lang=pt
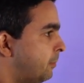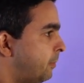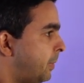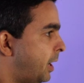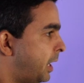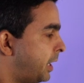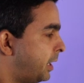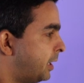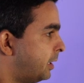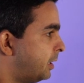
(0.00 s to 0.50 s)

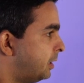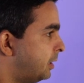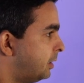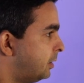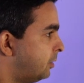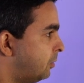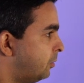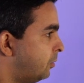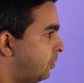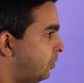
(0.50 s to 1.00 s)
para
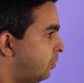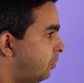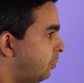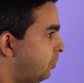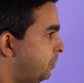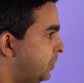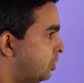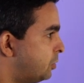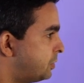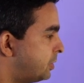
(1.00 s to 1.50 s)

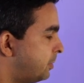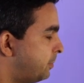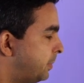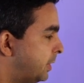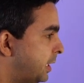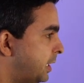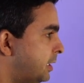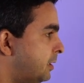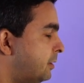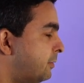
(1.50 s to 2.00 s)
o music
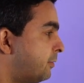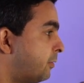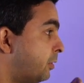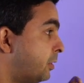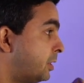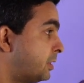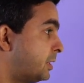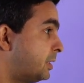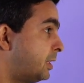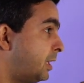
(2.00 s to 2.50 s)
play, que foi
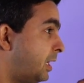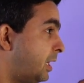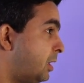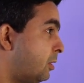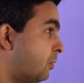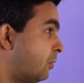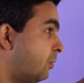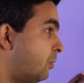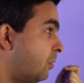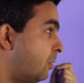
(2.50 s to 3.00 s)
onde a gente
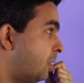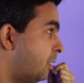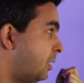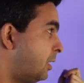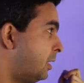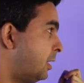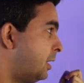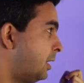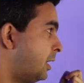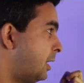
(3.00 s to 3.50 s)
criou
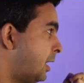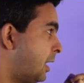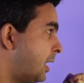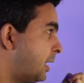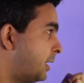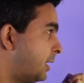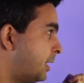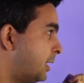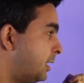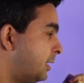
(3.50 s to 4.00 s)

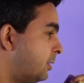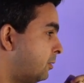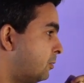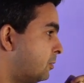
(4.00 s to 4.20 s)
aquele